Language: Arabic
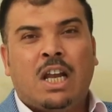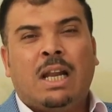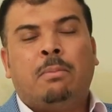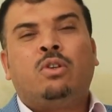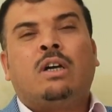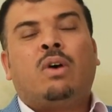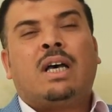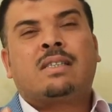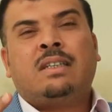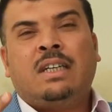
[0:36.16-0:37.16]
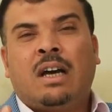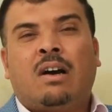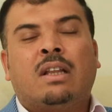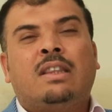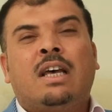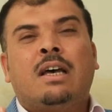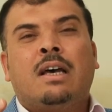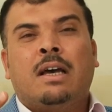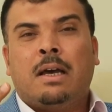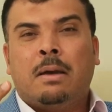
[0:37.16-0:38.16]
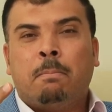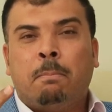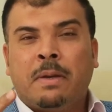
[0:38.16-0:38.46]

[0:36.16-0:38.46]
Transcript: لابد أن نحسن علاقتنا آه،